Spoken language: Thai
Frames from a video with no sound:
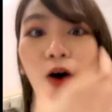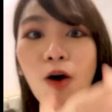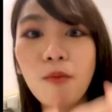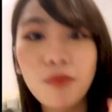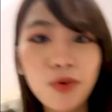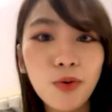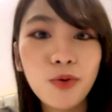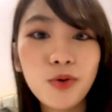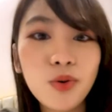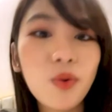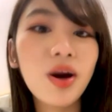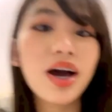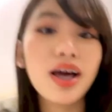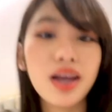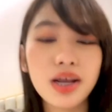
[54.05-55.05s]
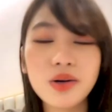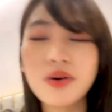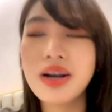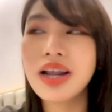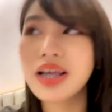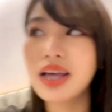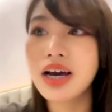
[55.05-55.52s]
อมลงด้วยอะไรด้วย
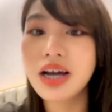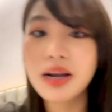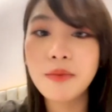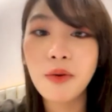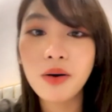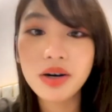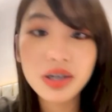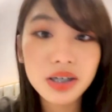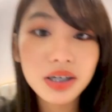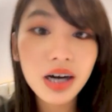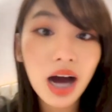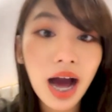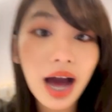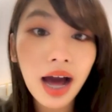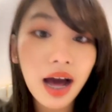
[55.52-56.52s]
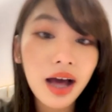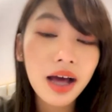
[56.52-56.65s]
อะไรเงี้ยก็เลยบอกเอออา